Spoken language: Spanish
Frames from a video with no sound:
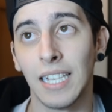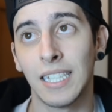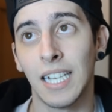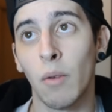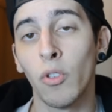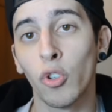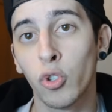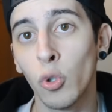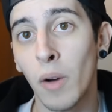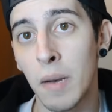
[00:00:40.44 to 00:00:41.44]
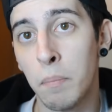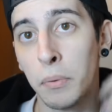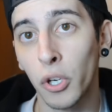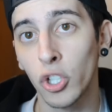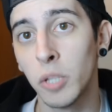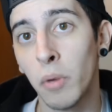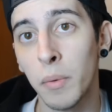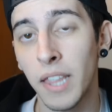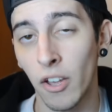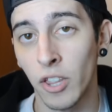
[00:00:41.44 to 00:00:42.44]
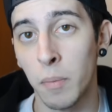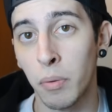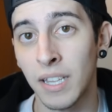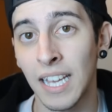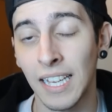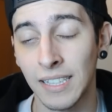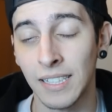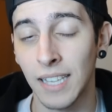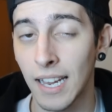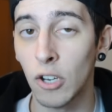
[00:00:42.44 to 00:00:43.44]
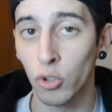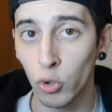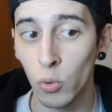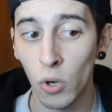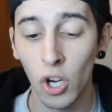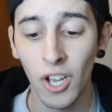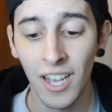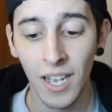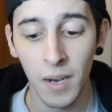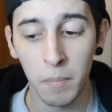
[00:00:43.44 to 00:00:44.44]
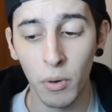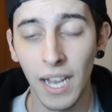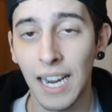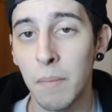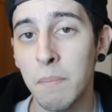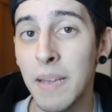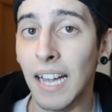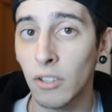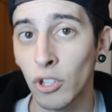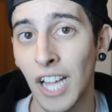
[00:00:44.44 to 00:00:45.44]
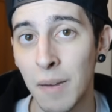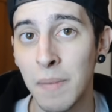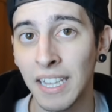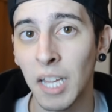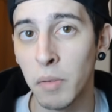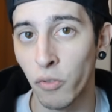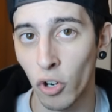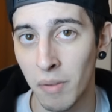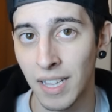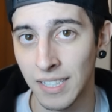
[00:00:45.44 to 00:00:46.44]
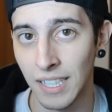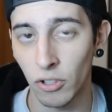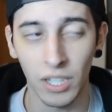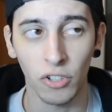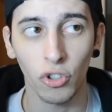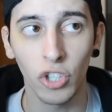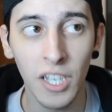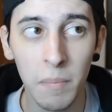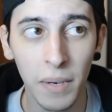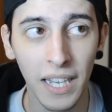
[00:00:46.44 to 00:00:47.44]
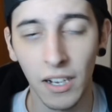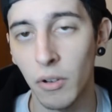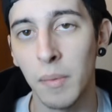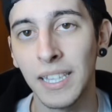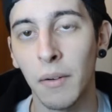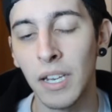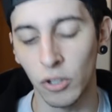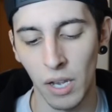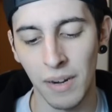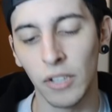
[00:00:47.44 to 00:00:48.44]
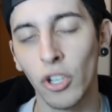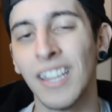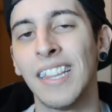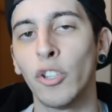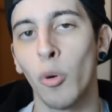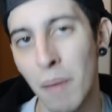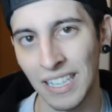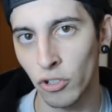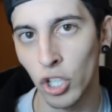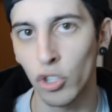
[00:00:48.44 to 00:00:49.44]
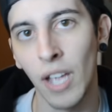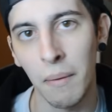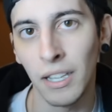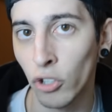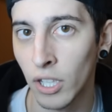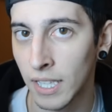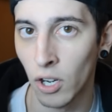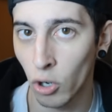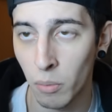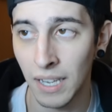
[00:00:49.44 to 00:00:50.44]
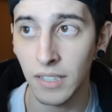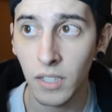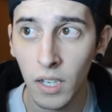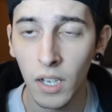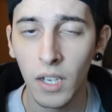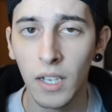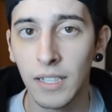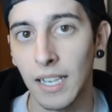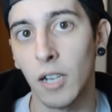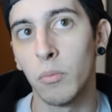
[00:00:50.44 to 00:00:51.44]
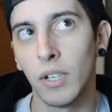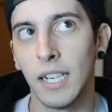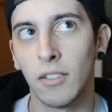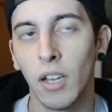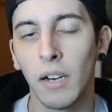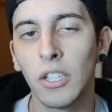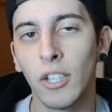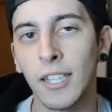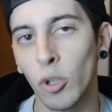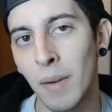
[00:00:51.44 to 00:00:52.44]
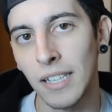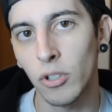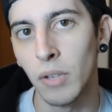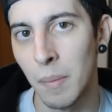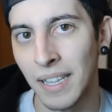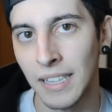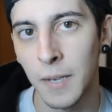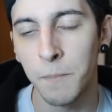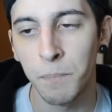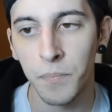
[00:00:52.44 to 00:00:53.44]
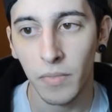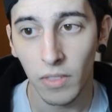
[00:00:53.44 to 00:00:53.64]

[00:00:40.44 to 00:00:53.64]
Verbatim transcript: ya cuando suba el próximo video después de este, si es que lo subo, voy a cambiar totalmente mi forma de ser. O sea, yo siempre, obviamente le estoy hablando desde Tomás, no le estoy hablando desde Robles. Ya como que le estoy hablando desde Tomás, obviamente.